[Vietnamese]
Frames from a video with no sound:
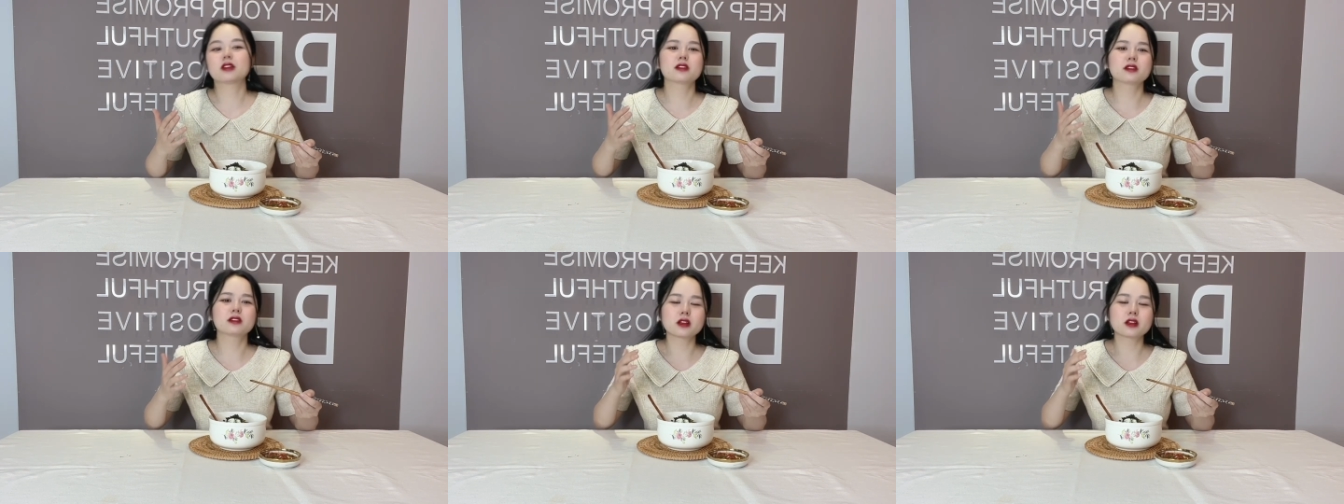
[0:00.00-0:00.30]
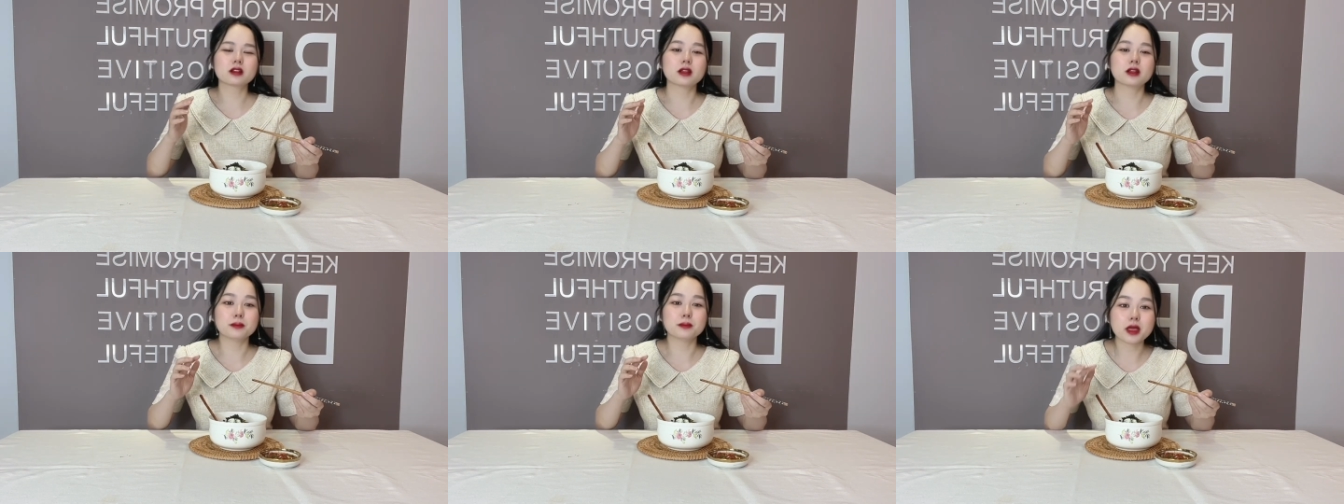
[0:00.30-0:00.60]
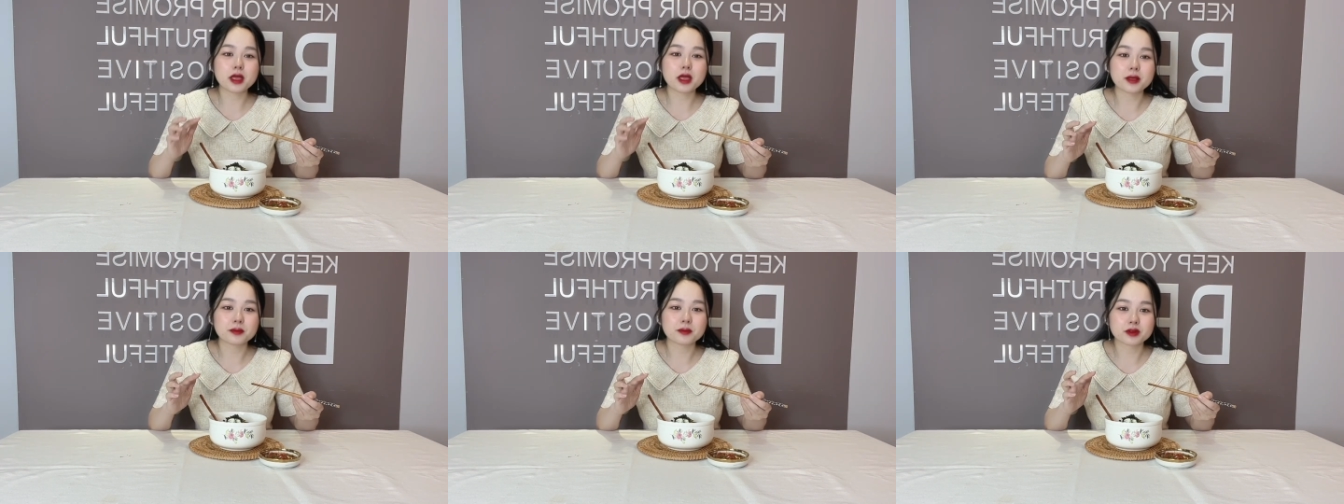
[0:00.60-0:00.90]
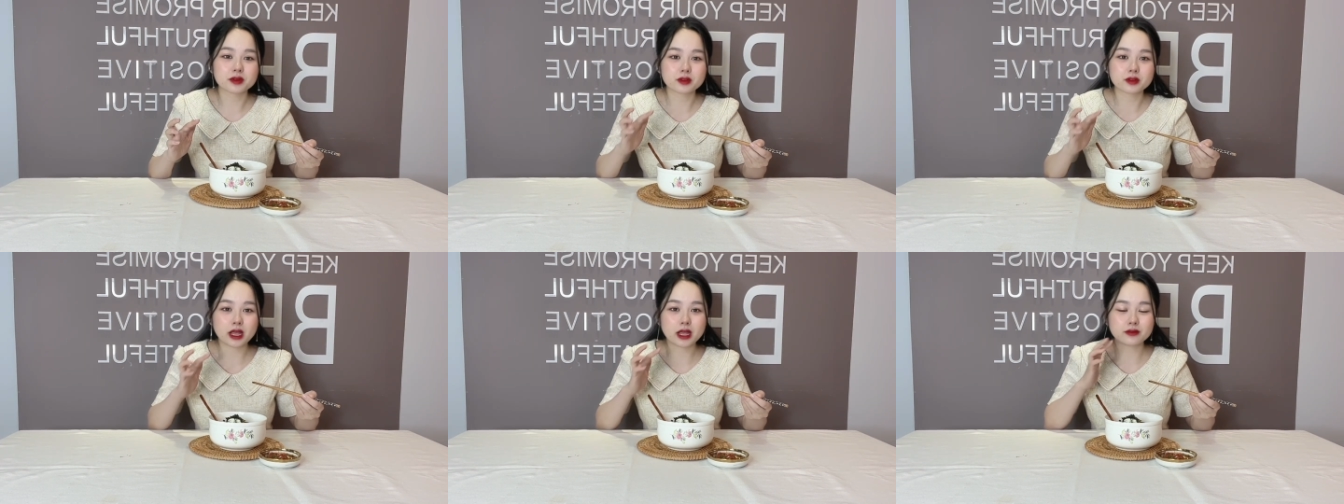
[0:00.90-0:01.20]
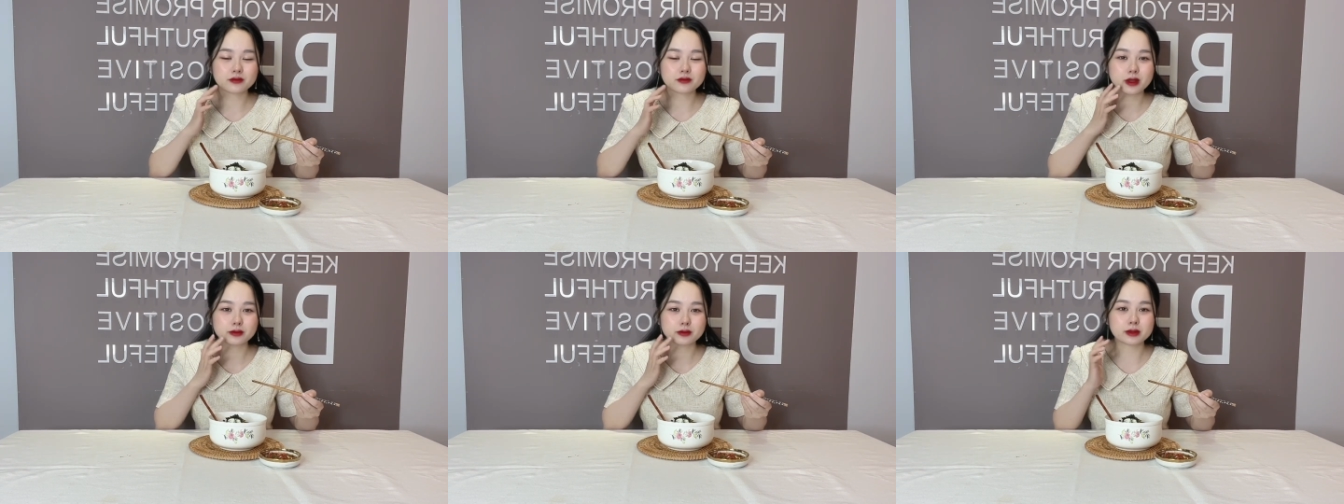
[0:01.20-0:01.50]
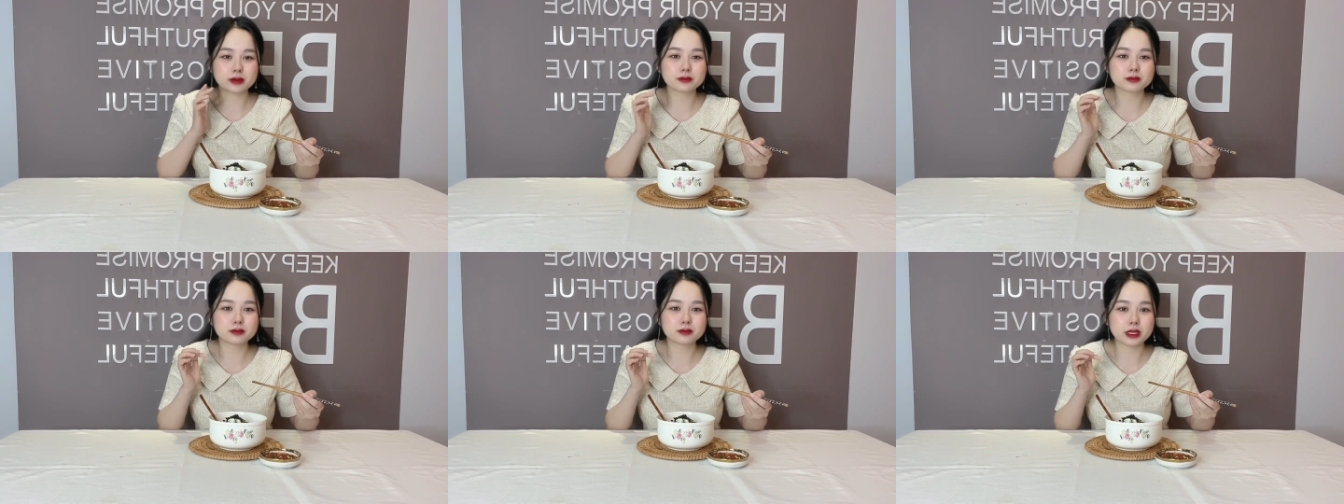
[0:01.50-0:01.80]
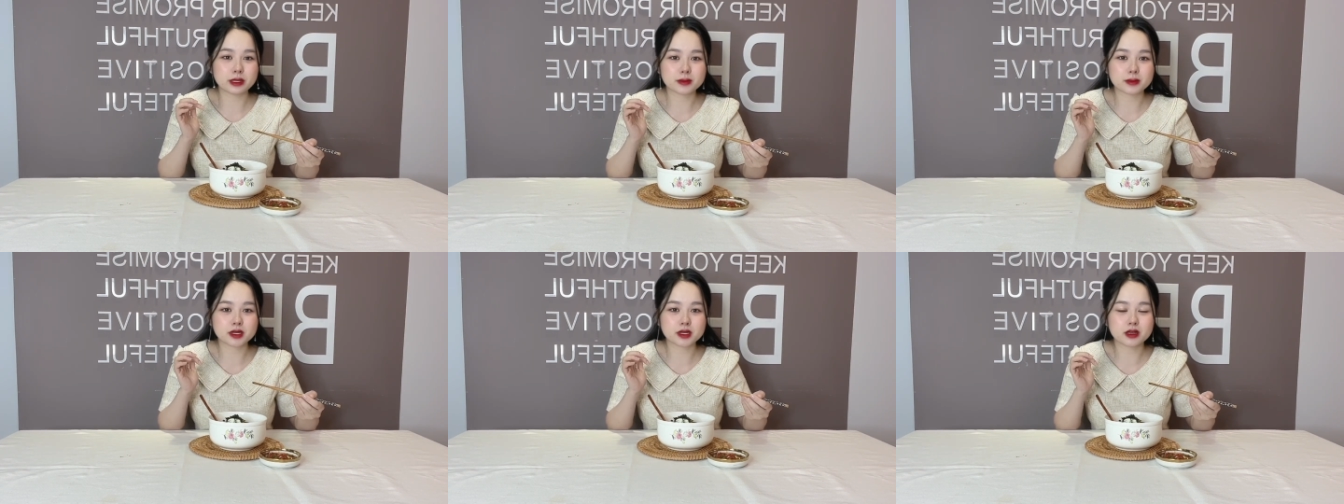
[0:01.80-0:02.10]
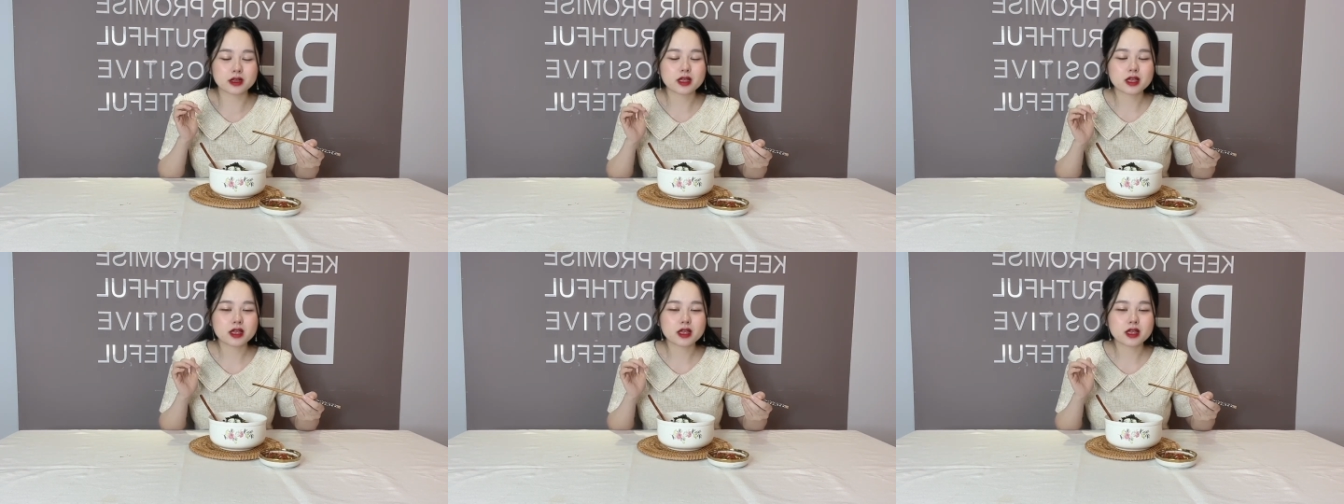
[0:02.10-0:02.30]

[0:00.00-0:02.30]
rất là mềm ăn vào trong miệng mình đó,